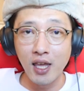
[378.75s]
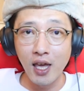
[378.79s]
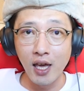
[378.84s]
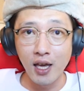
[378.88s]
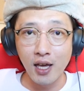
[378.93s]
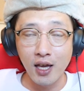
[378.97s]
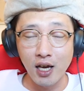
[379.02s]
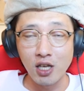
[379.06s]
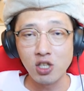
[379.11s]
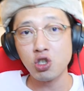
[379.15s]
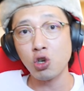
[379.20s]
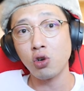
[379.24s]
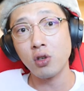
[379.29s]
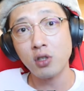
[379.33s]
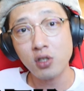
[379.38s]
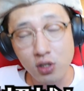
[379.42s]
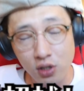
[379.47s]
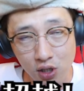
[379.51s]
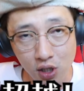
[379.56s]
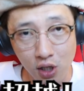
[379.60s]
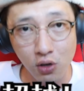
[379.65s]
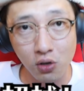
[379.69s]
限界超
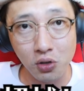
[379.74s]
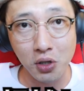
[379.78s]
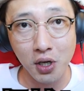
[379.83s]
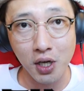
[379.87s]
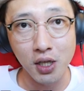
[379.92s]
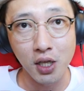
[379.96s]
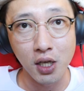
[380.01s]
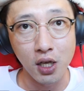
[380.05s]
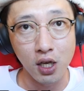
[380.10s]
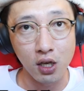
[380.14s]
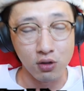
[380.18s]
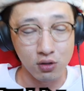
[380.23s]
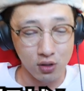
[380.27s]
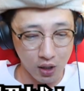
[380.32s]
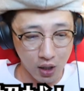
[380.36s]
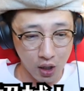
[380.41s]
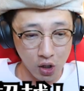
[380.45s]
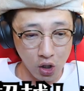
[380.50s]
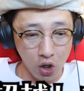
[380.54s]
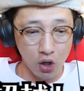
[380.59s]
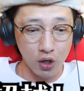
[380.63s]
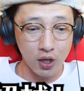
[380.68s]
越っていうことができるんだ
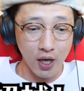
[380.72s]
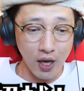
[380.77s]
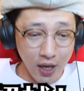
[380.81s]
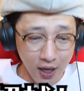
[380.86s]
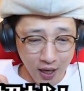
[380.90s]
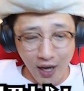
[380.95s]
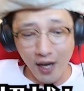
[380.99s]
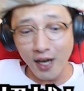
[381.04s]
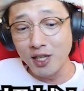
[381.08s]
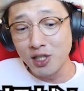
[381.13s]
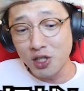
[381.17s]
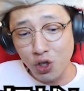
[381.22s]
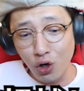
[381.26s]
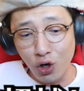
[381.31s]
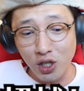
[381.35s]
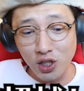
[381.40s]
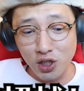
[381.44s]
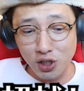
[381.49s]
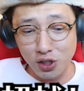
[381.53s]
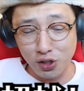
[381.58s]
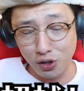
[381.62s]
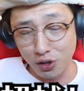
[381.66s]
けど、限界超
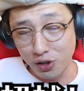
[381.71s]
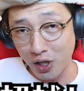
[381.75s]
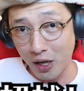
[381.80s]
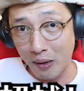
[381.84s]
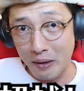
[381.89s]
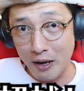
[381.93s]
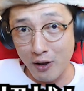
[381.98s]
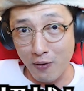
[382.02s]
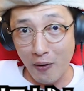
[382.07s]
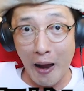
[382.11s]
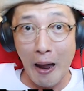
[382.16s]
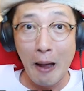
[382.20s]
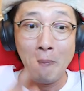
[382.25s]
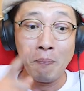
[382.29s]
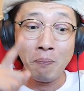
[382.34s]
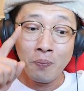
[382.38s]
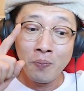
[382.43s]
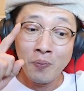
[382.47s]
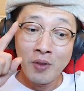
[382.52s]
越するためには